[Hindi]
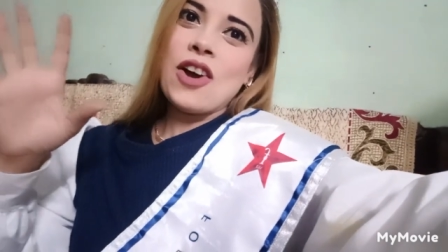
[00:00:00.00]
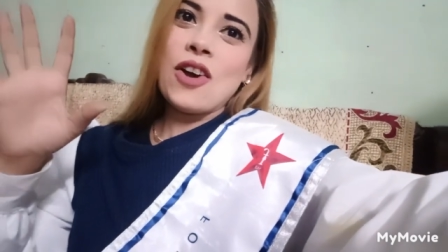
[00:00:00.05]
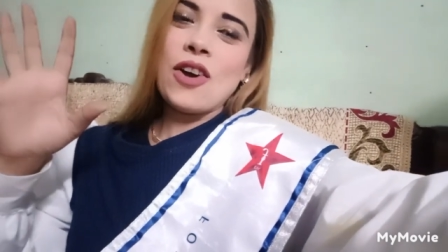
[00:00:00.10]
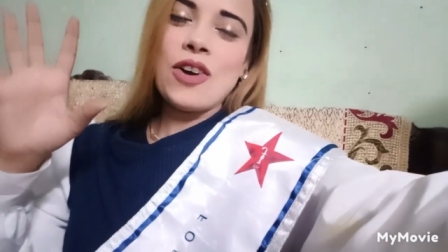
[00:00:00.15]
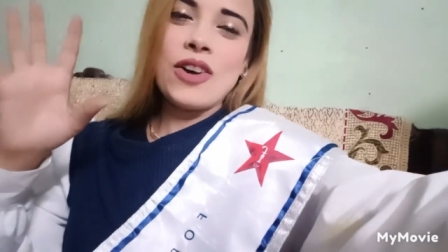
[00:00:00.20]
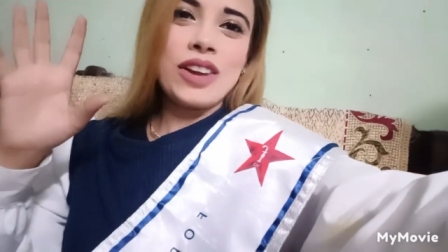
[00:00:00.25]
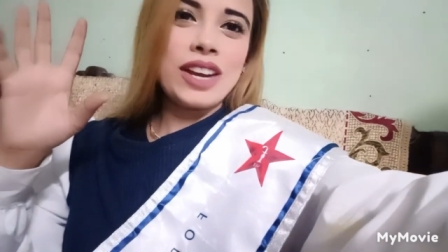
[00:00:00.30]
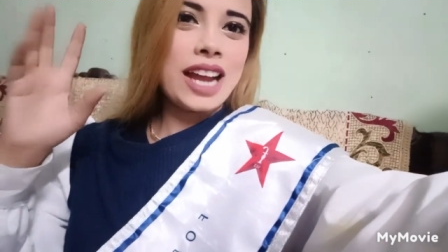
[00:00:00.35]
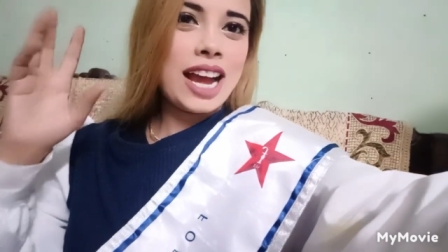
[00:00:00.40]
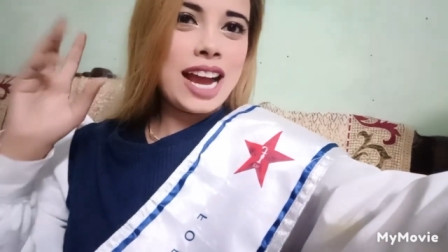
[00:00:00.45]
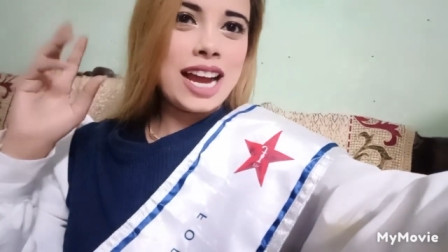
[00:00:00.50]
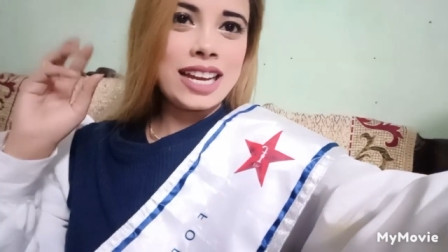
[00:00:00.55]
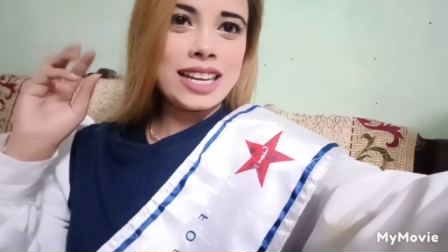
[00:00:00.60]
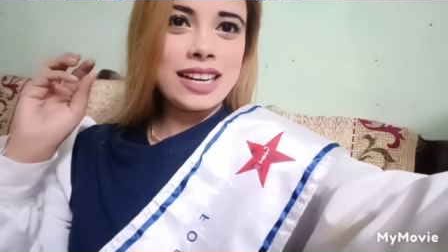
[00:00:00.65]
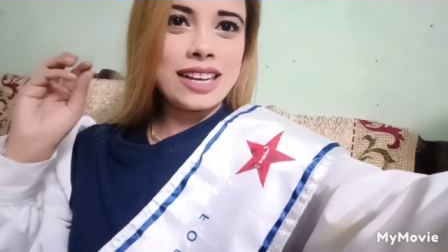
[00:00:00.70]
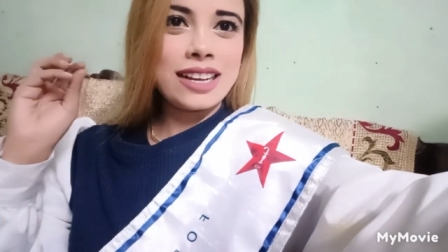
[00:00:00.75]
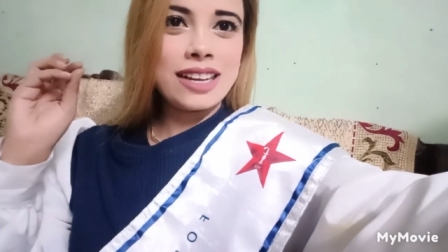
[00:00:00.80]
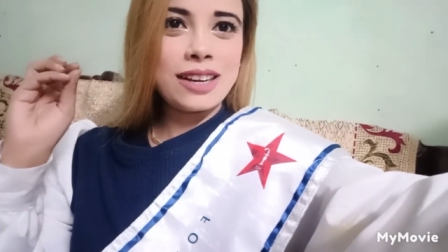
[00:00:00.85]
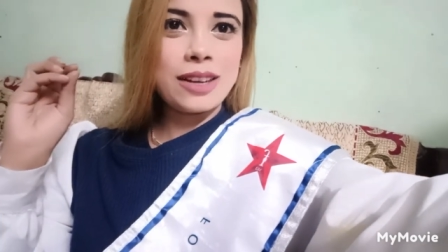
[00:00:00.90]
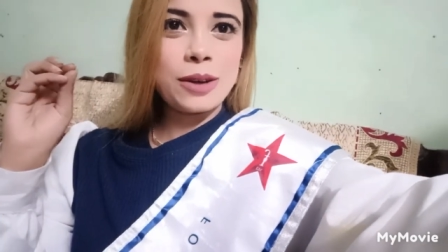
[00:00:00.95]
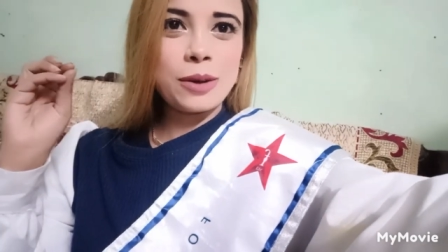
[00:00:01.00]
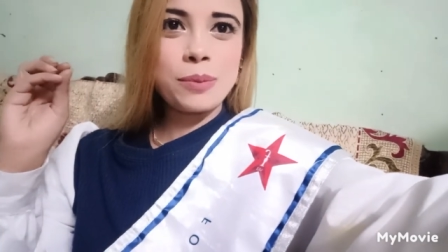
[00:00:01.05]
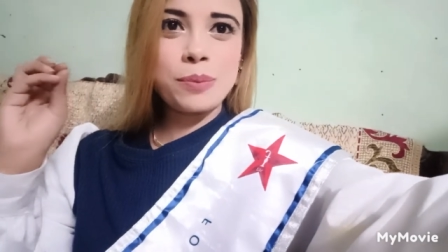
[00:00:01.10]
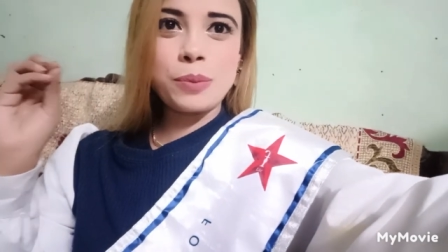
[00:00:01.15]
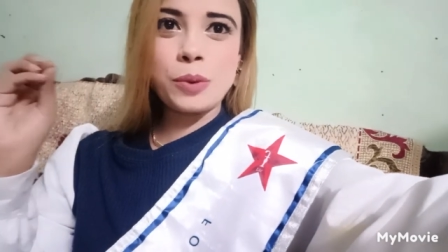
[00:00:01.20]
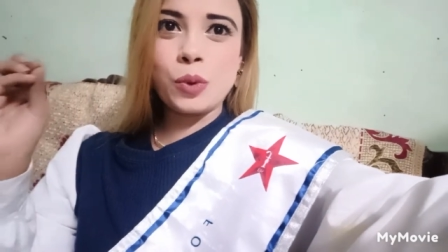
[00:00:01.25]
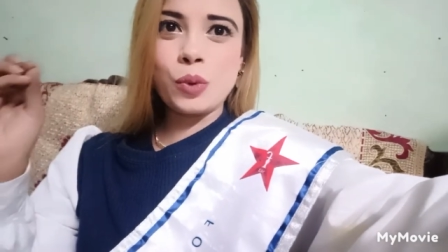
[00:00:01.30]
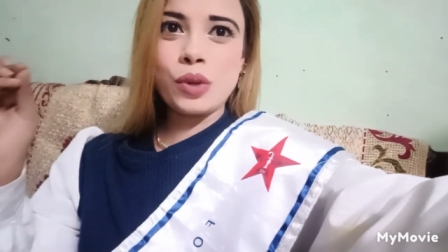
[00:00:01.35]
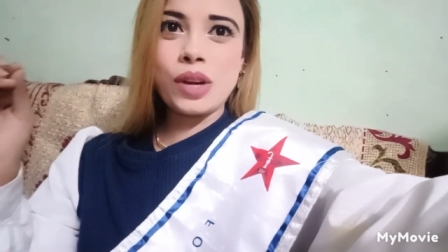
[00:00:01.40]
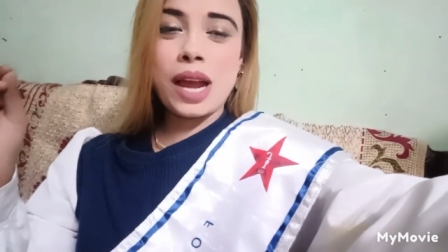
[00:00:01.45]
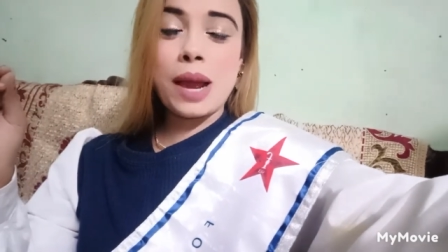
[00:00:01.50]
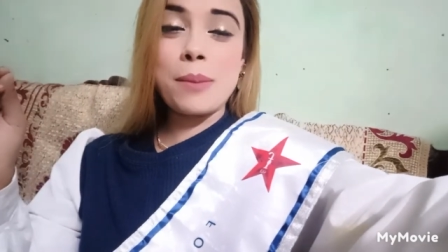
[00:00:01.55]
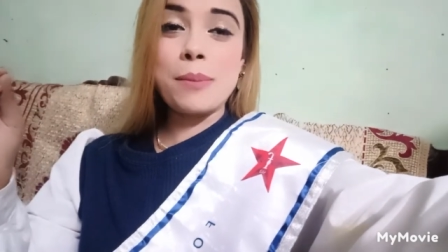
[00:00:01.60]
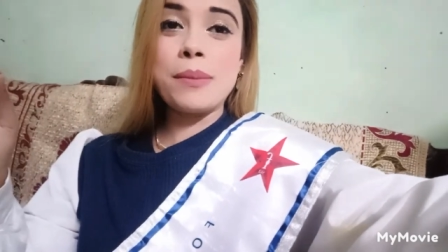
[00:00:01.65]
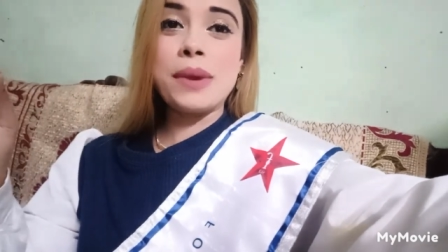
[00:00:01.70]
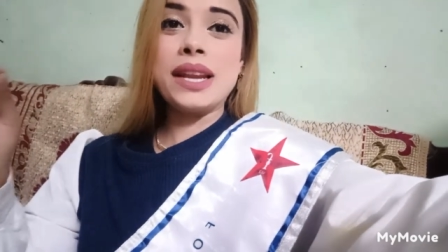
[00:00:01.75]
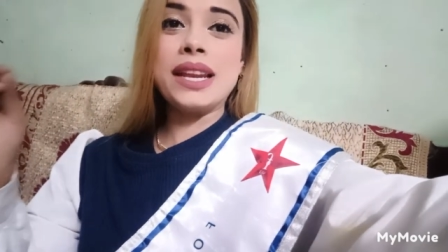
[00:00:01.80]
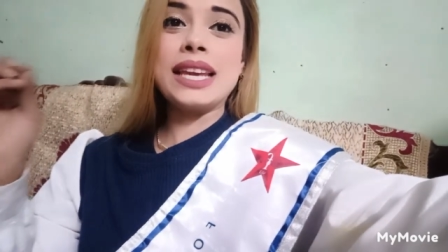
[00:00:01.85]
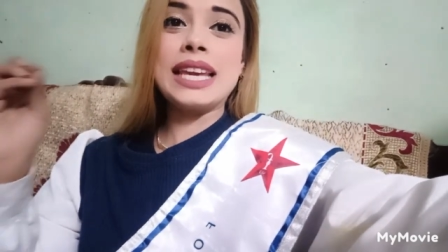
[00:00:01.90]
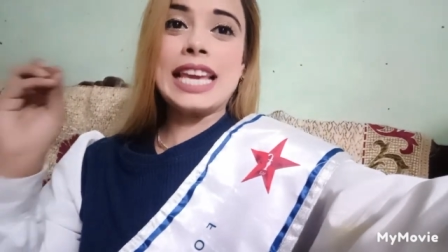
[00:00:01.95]
और आगरा का प्रोग्राम
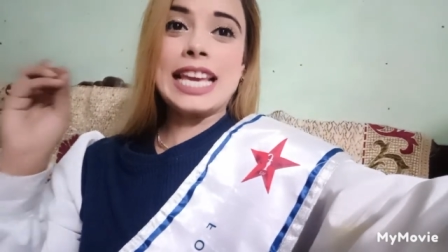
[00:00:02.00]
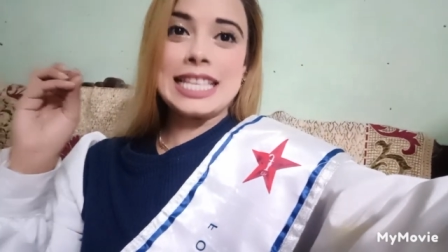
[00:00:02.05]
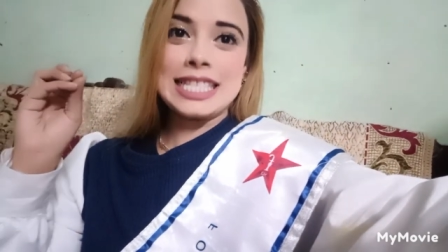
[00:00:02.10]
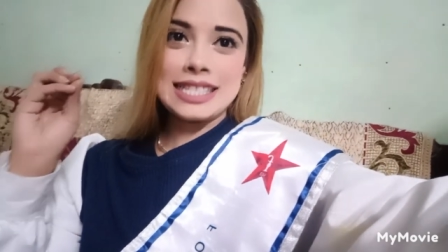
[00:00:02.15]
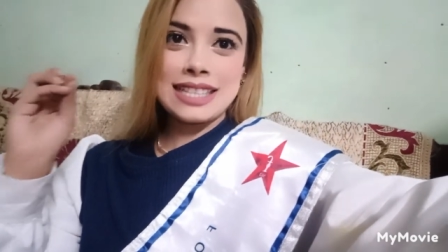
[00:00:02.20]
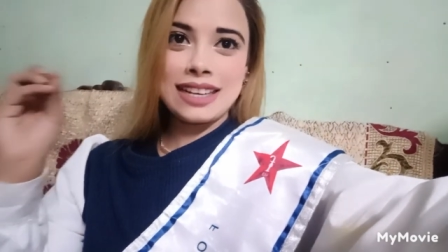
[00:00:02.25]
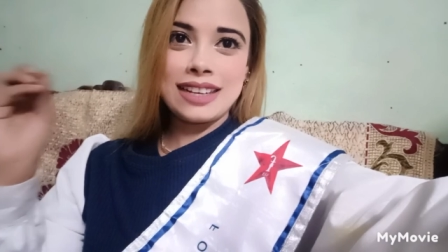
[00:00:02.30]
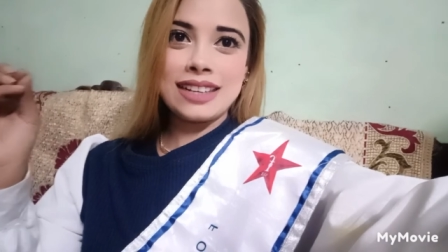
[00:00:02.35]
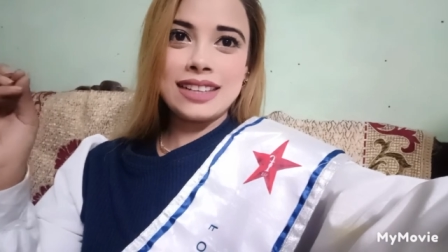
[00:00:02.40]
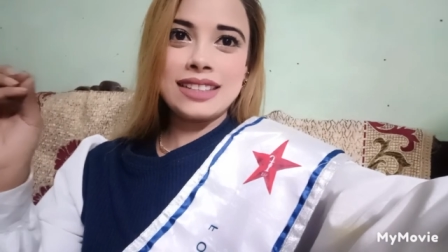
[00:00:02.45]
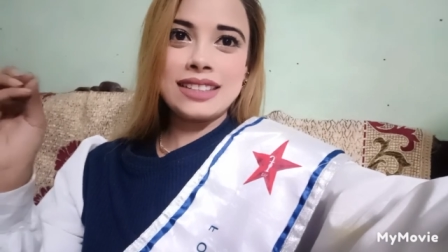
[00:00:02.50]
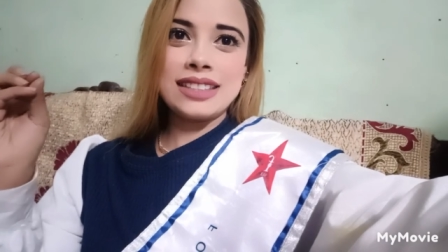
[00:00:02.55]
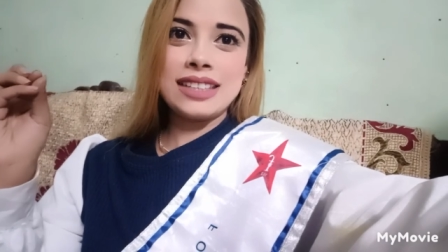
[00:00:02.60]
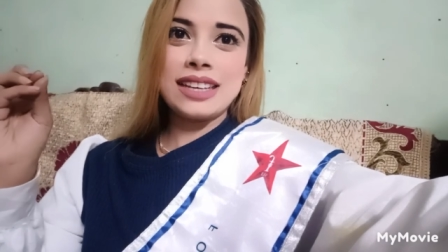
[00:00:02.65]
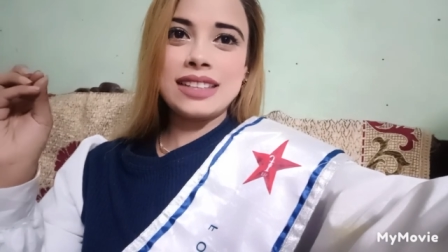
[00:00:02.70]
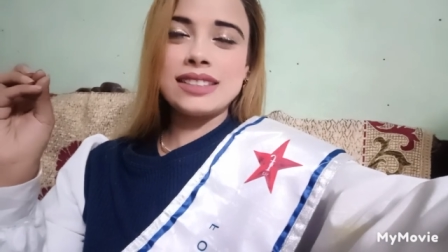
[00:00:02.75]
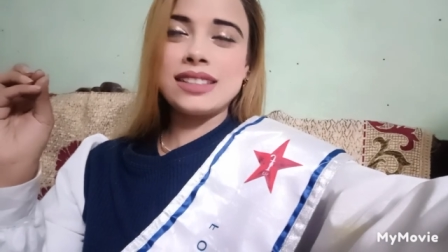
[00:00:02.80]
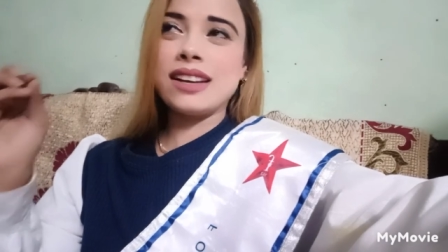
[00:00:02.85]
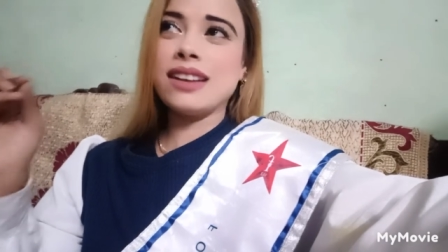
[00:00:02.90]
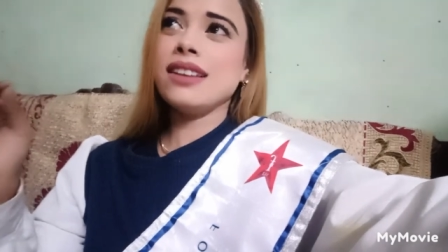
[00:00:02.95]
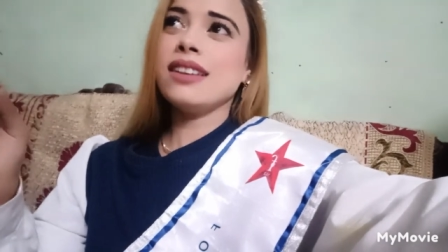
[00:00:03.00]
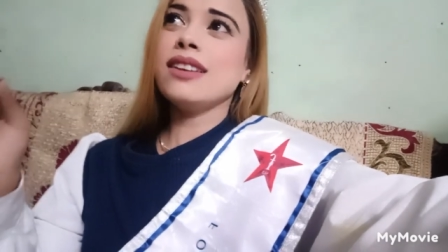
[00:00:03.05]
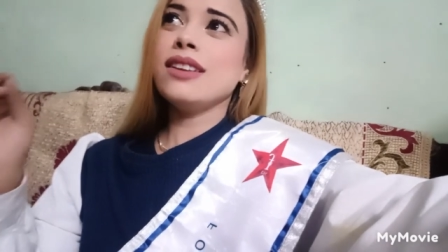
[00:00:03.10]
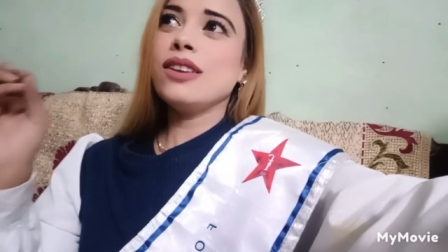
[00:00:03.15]
मैंने कैंसिल कर दिया था